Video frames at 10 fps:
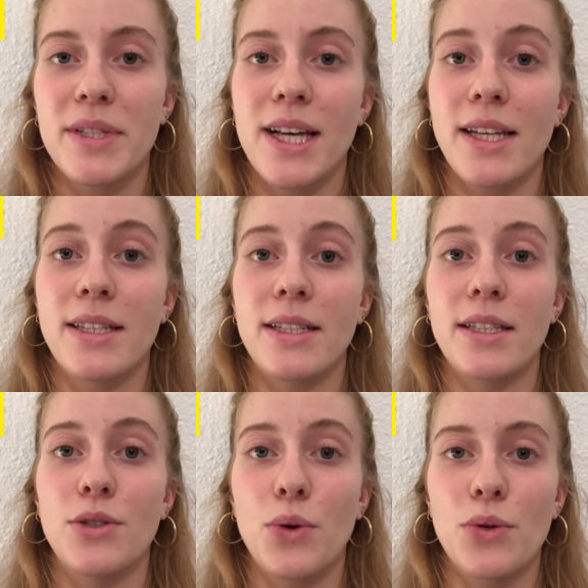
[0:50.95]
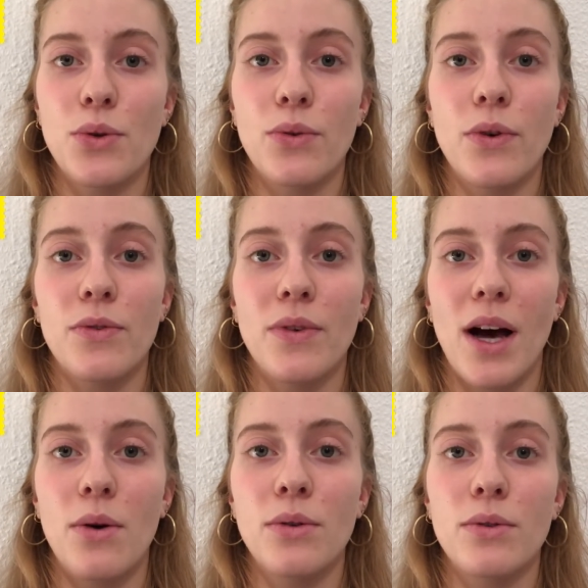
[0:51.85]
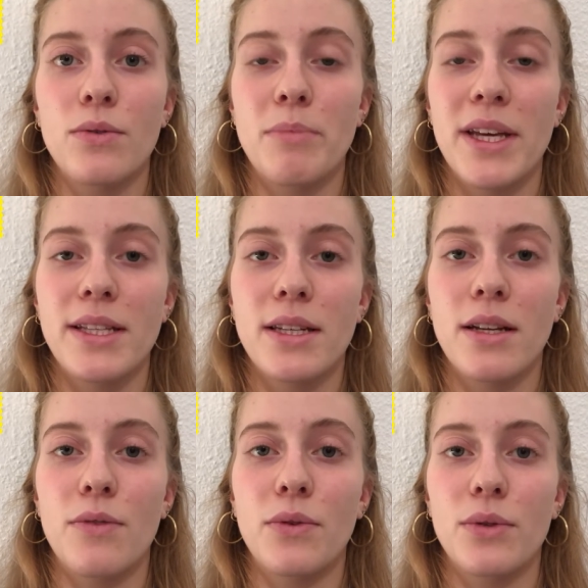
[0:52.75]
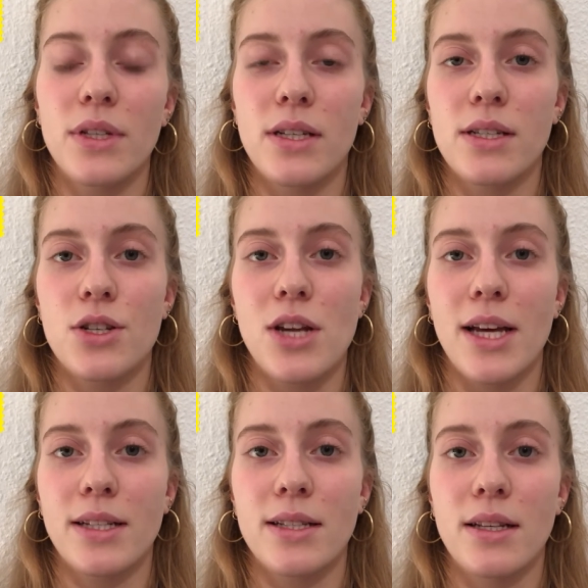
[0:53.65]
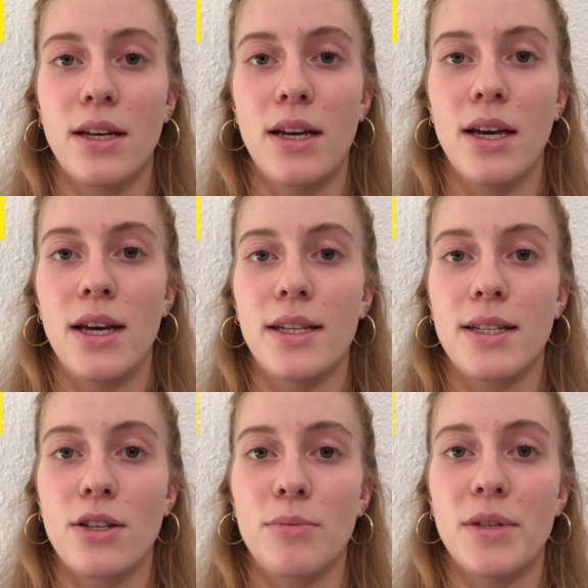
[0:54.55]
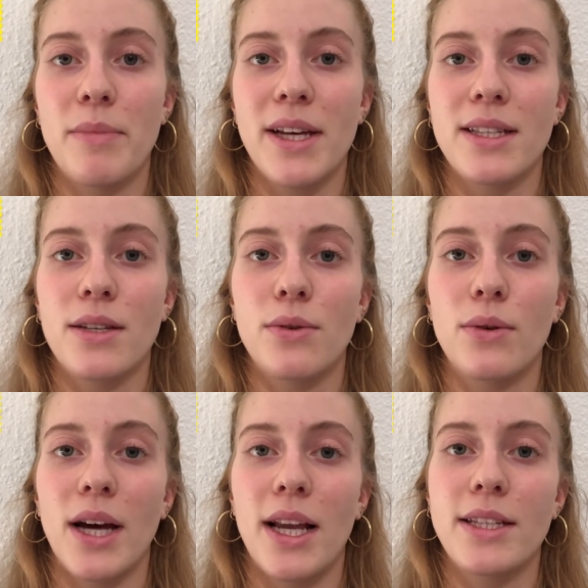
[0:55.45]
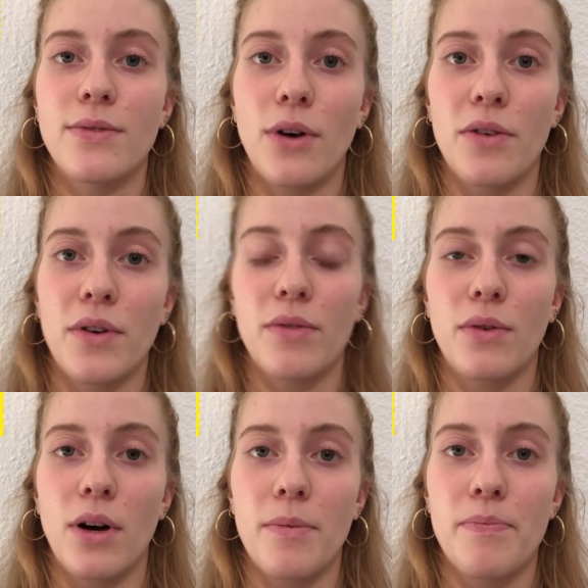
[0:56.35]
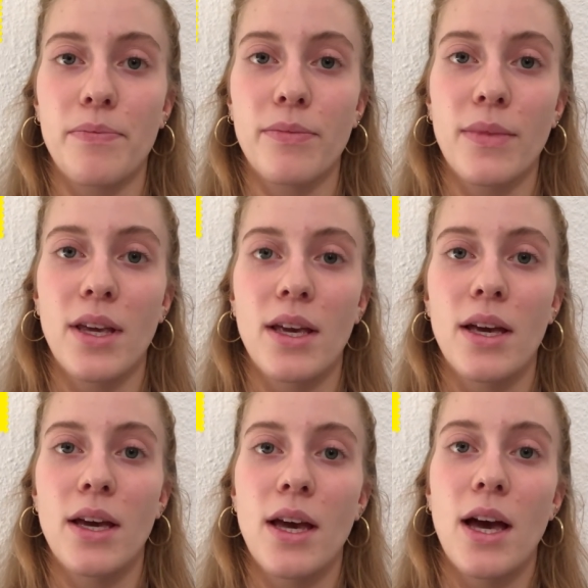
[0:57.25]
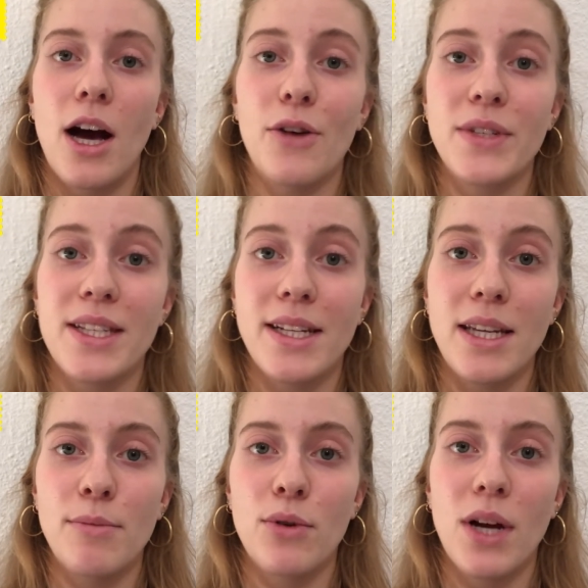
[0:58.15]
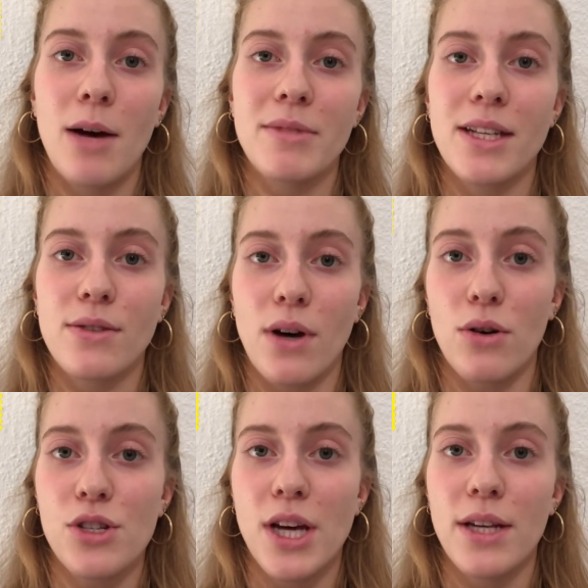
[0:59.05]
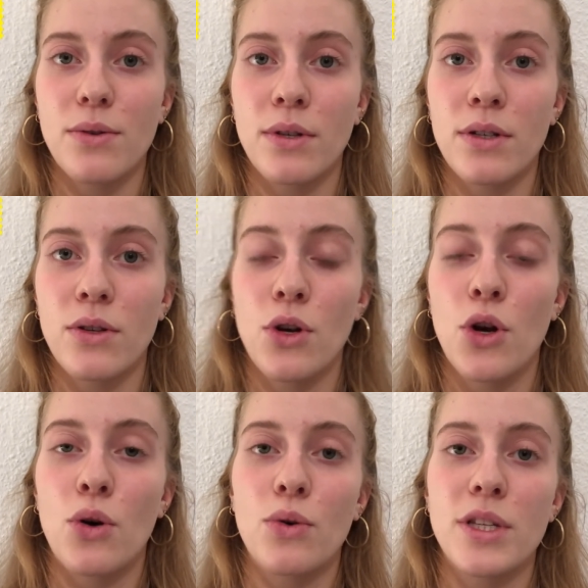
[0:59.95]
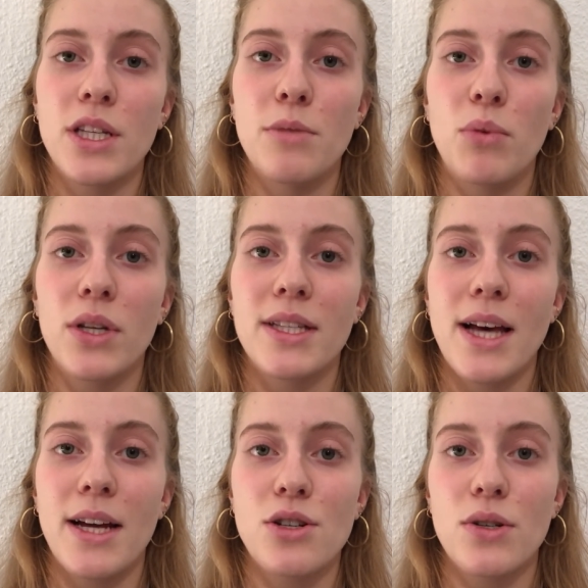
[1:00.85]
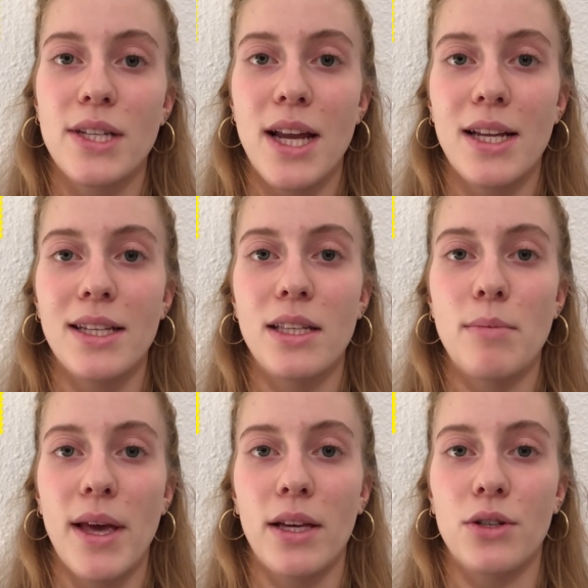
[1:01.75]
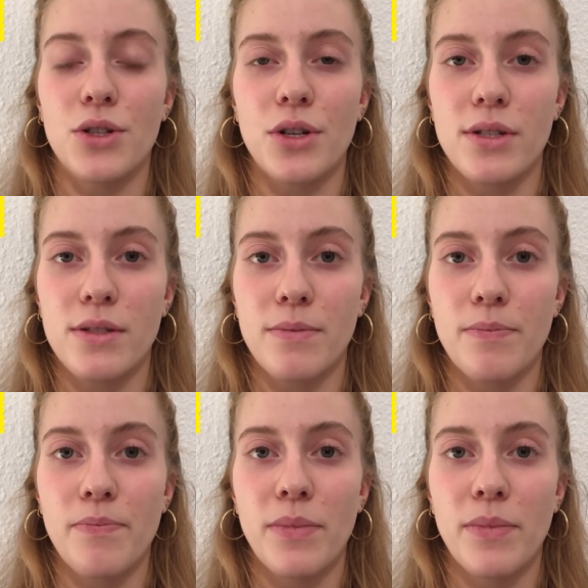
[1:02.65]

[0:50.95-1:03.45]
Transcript: bezeichnet die Tötung von Frauen und Mädchen aufgrund ihres Geschlechts. Das kommt in Mexiko relativ häufig vor. Auf dieser Demo kam es dann zu Ausschreitungen und die Polizei hat schlussendlich in die Menge geschossen.